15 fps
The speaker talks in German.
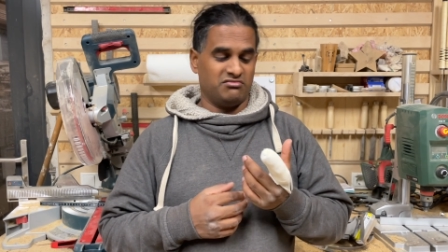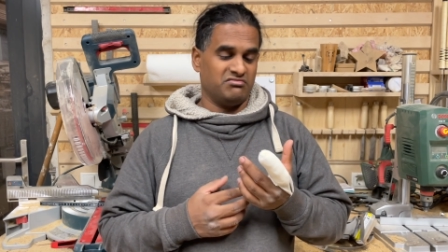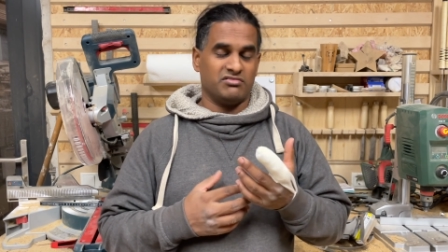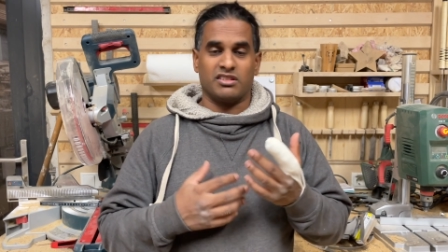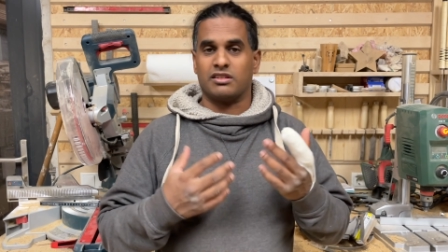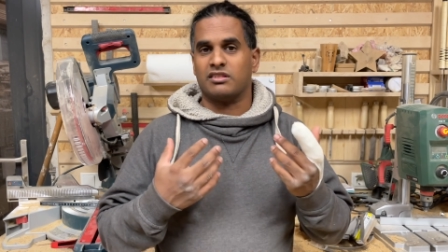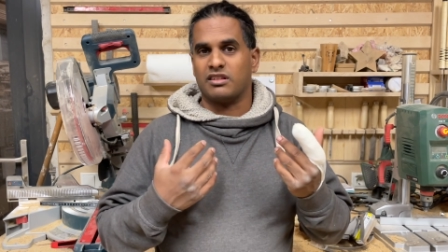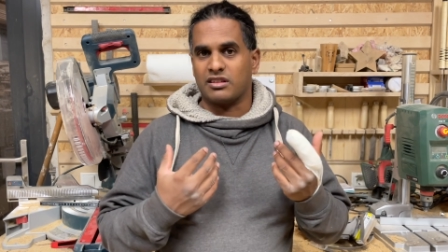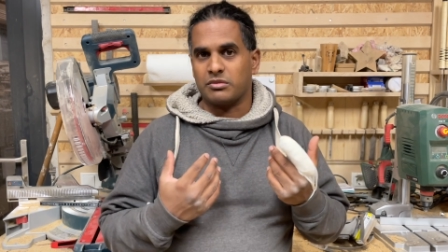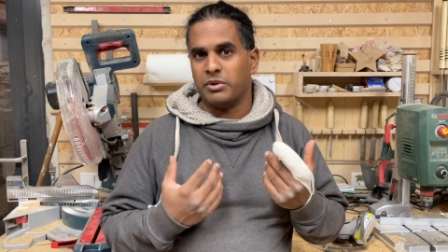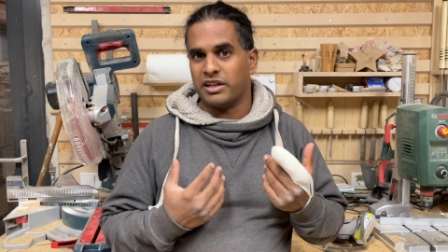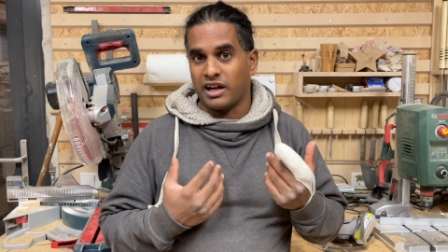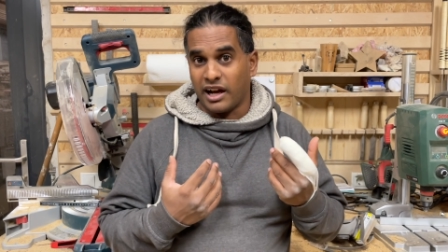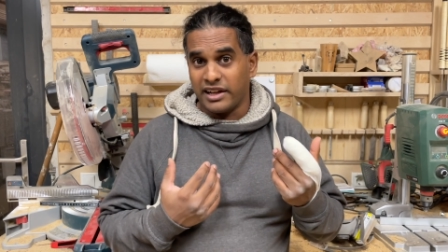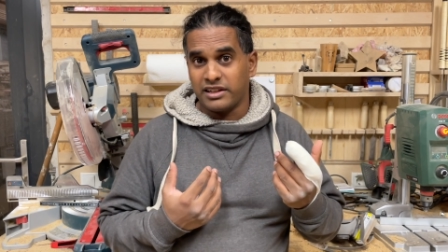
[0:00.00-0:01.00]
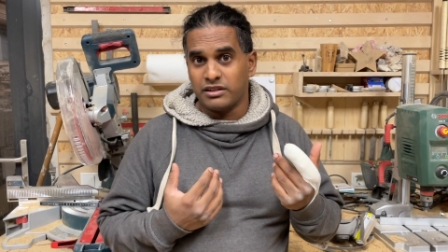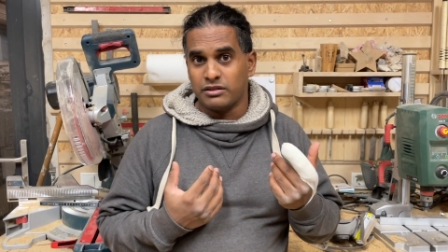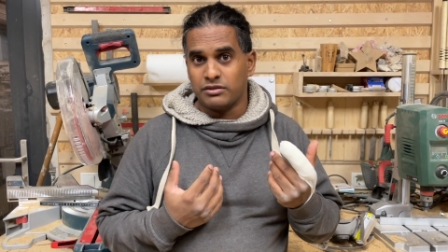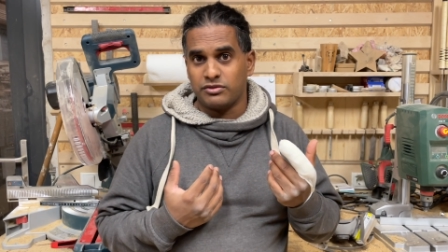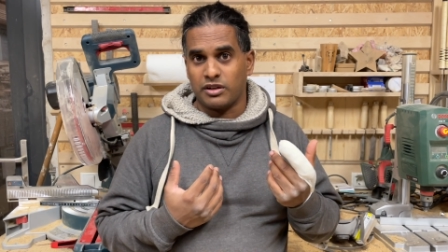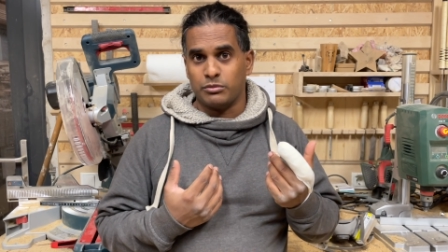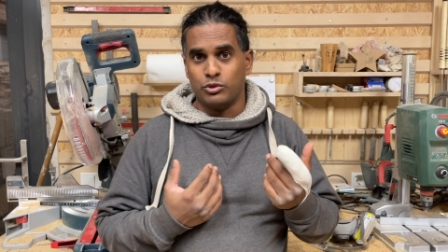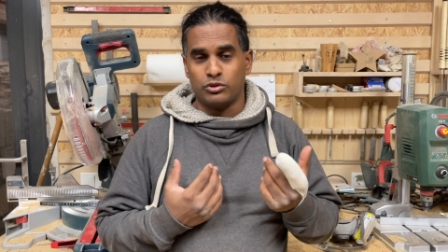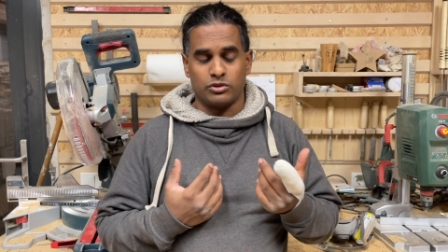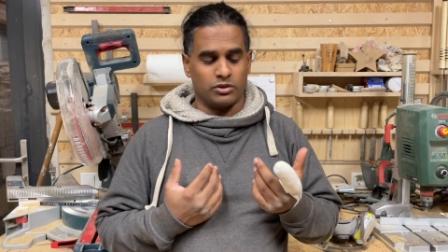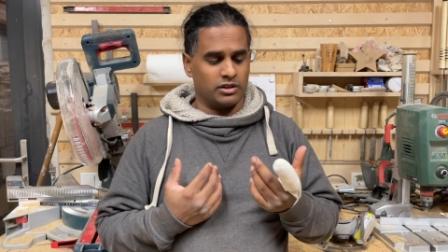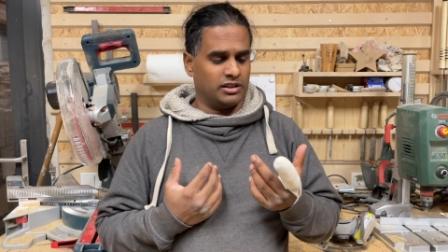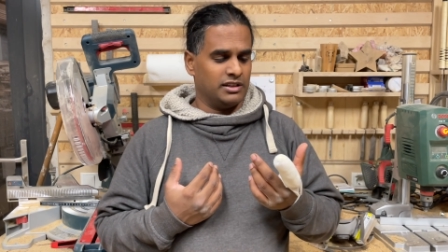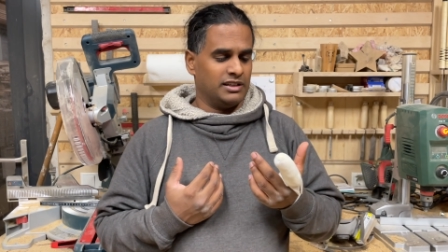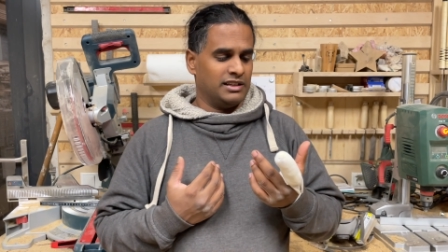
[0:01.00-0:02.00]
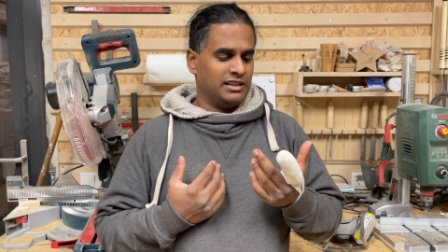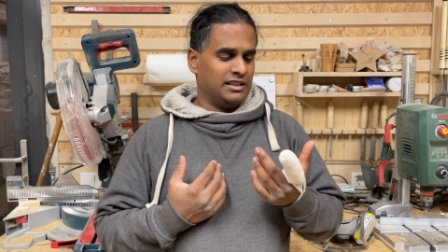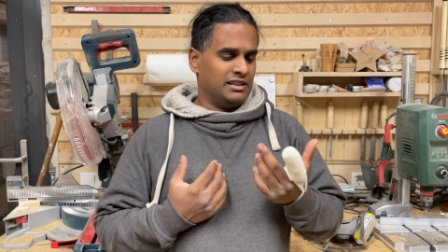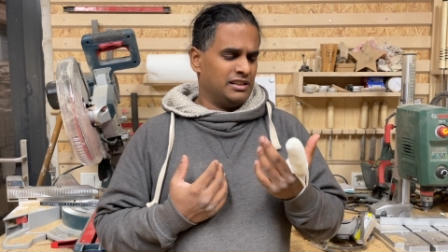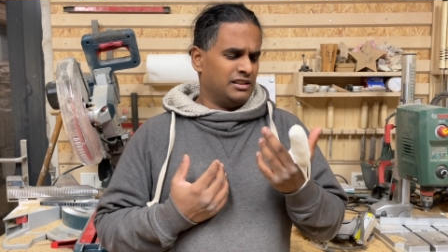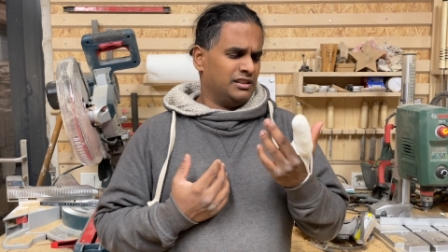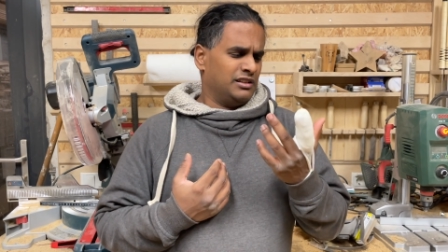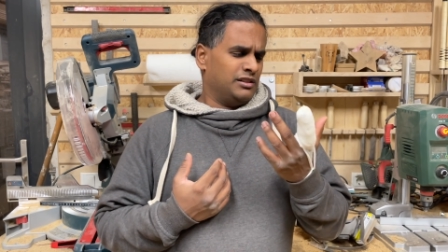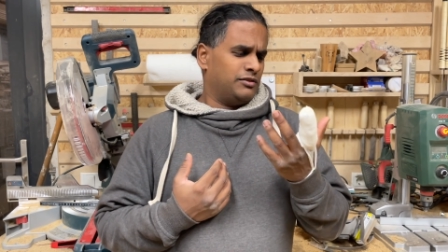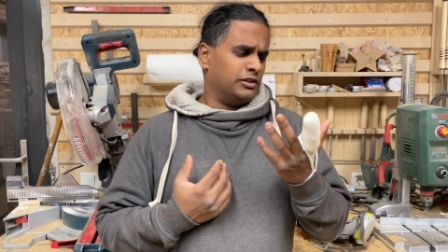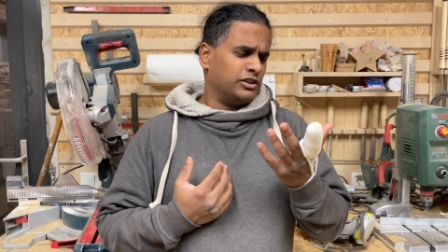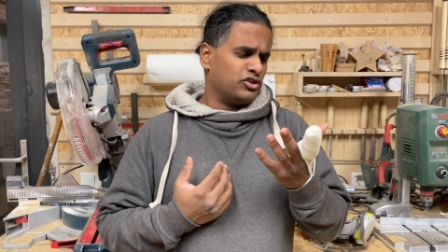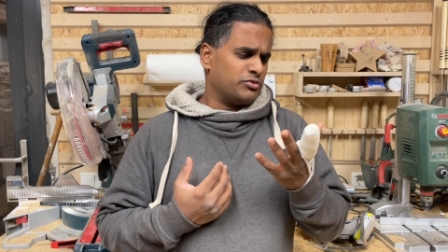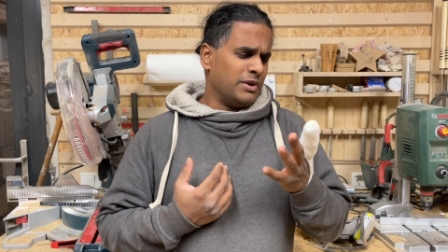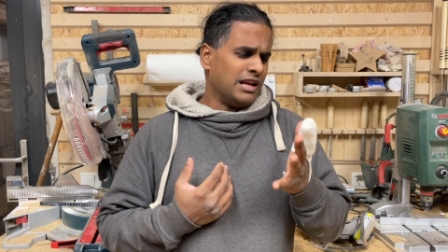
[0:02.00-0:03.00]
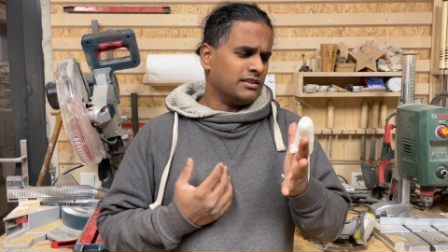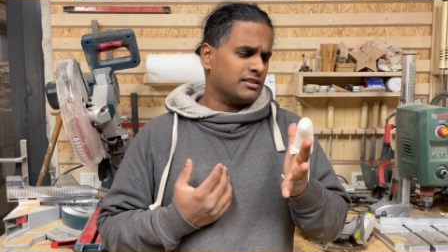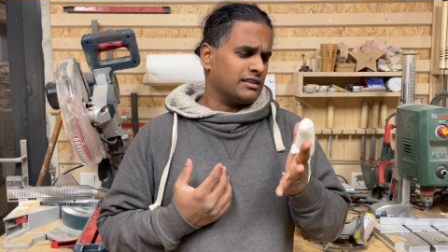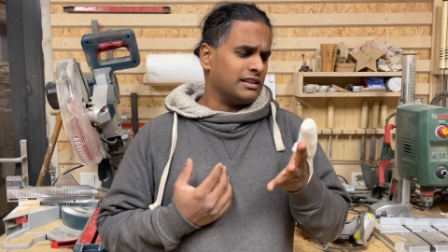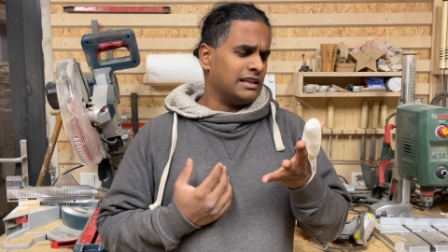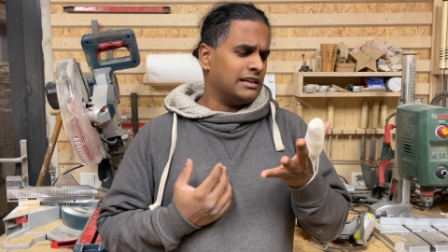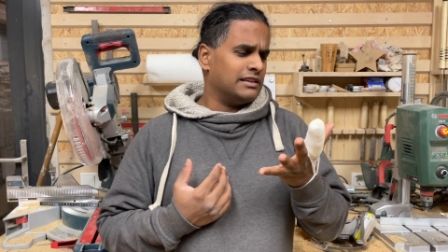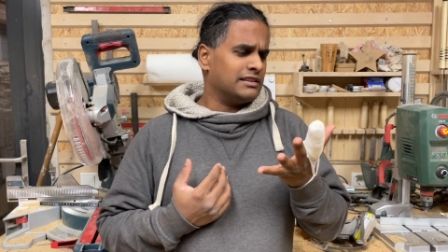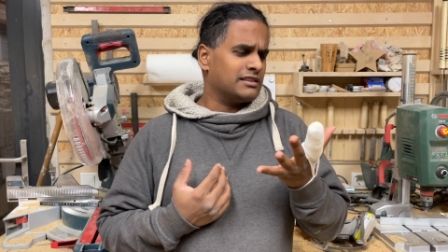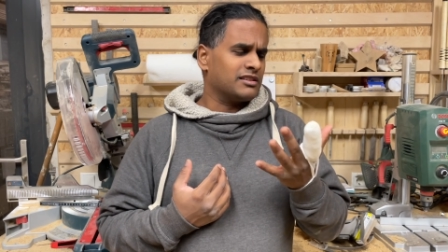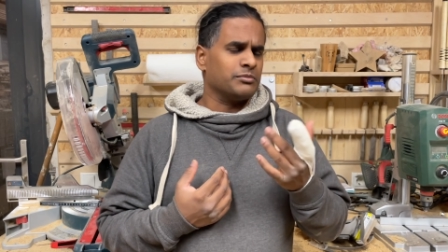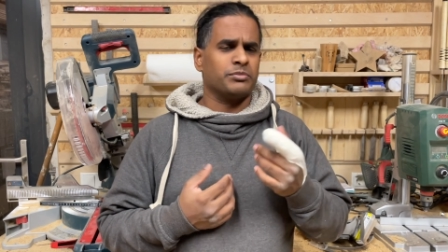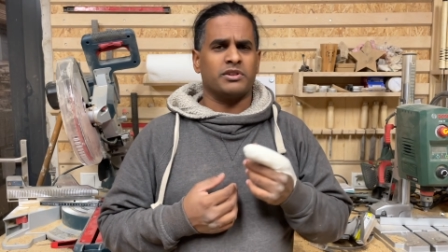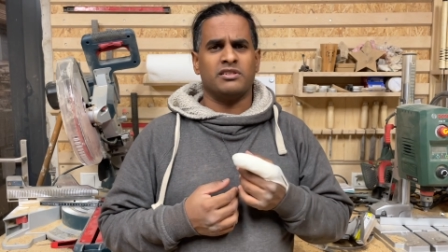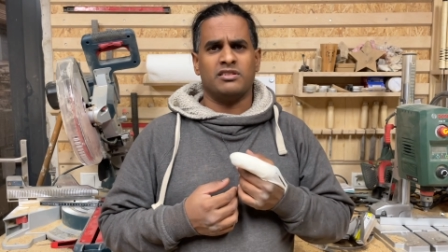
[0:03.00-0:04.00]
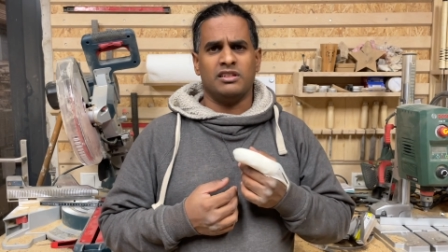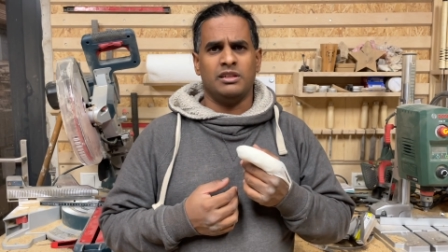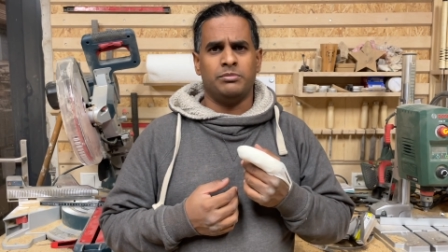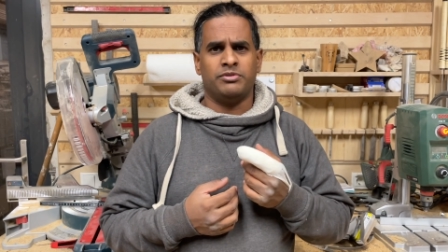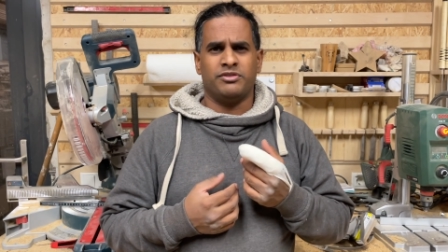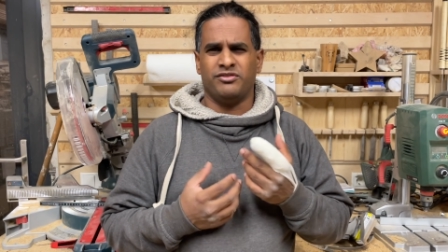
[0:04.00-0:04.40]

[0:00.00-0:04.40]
Das ist jetzt meine eigene Vermutung. Von den Schmerzen her ist es im Prinzip